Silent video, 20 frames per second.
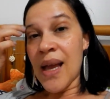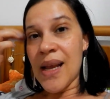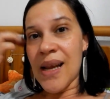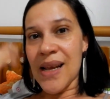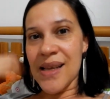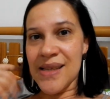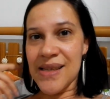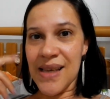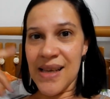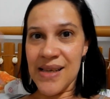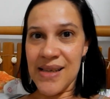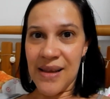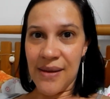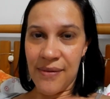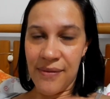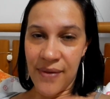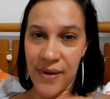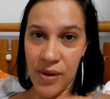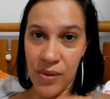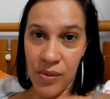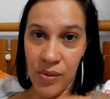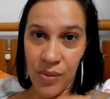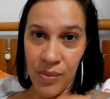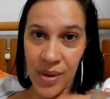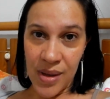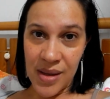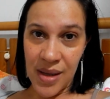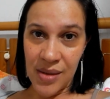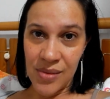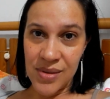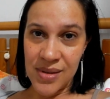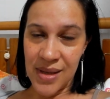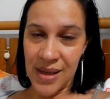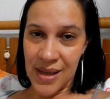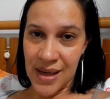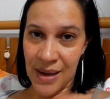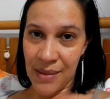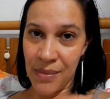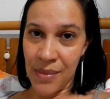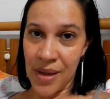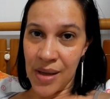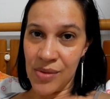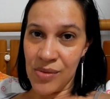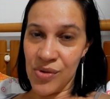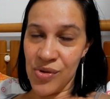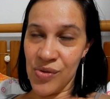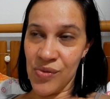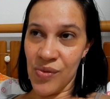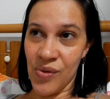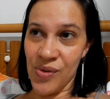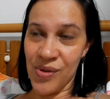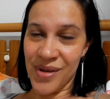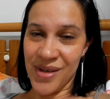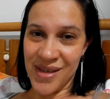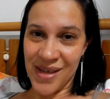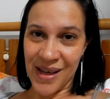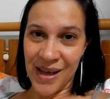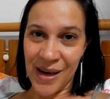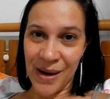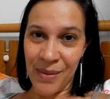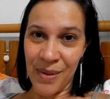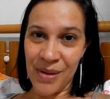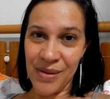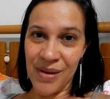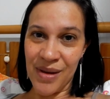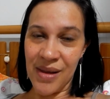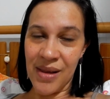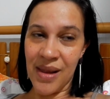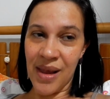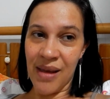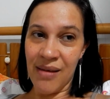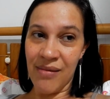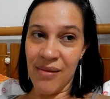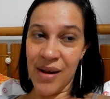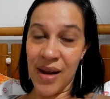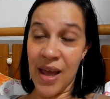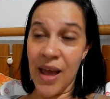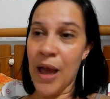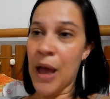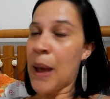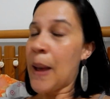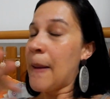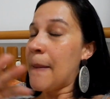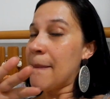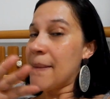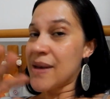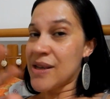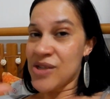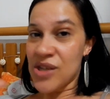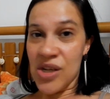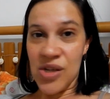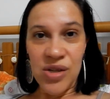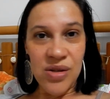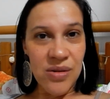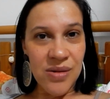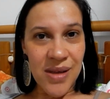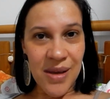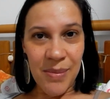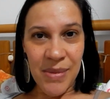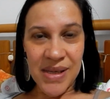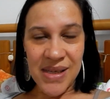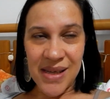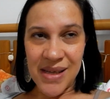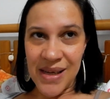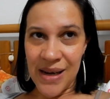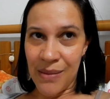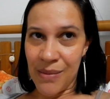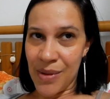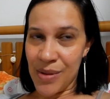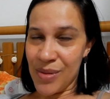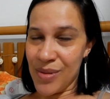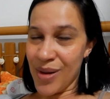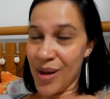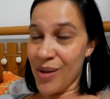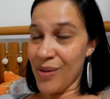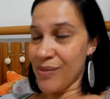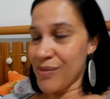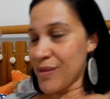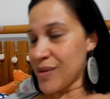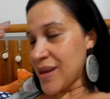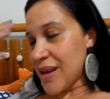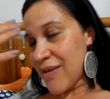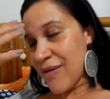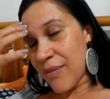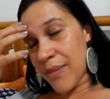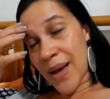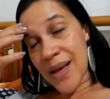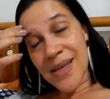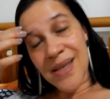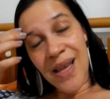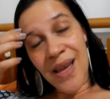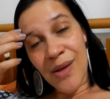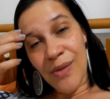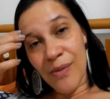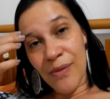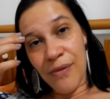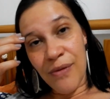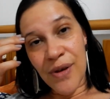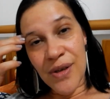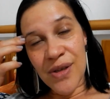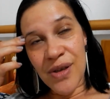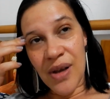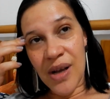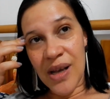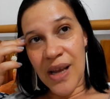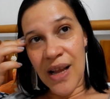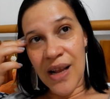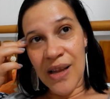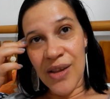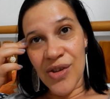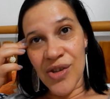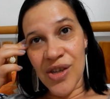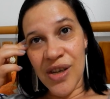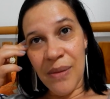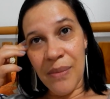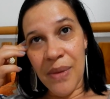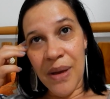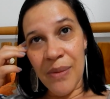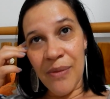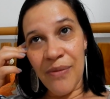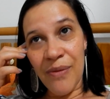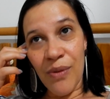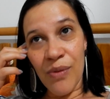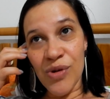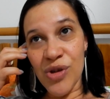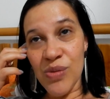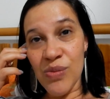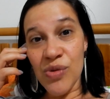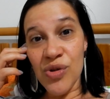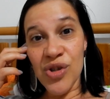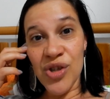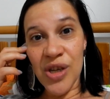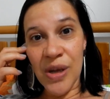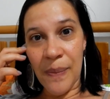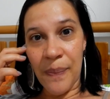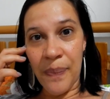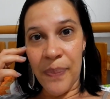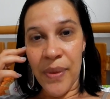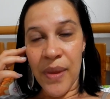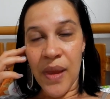E na sexta-feira eu comentei do sangramento, de um outro sangramento que teve, né? Mas, gente, não tem mais sangramento nenhum, não teve mais nenhum. Foi só aquele dia mesmo, foi o último dia.